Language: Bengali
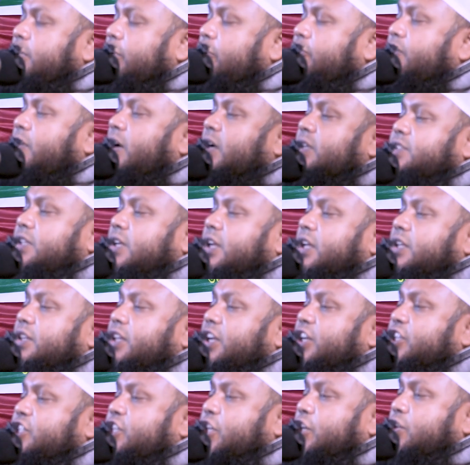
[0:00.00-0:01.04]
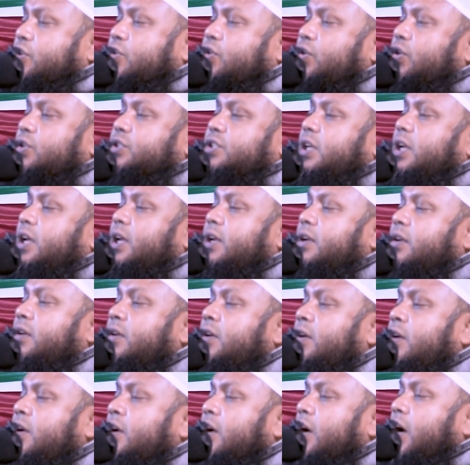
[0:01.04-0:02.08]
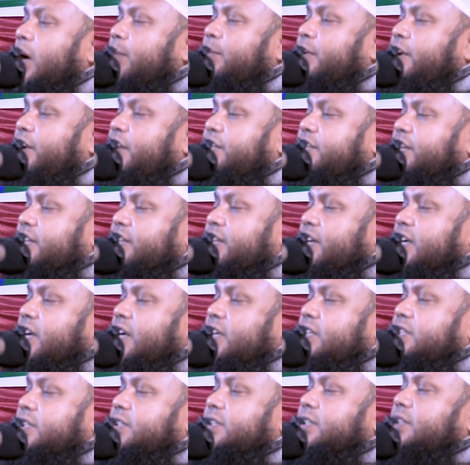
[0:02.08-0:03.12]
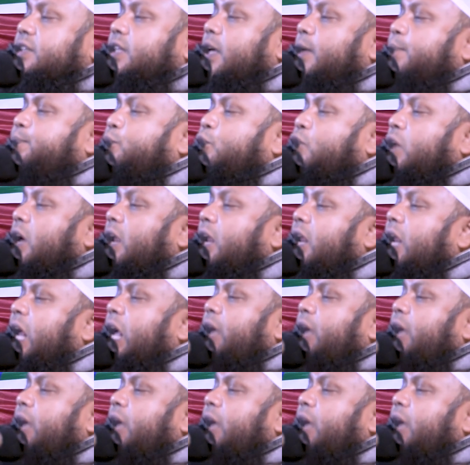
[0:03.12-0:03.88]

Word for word: ইউনিভার্সিটির তিনি শিক্ষক ছিলেন আমি নিজে দেখে এসেছি তার পুরা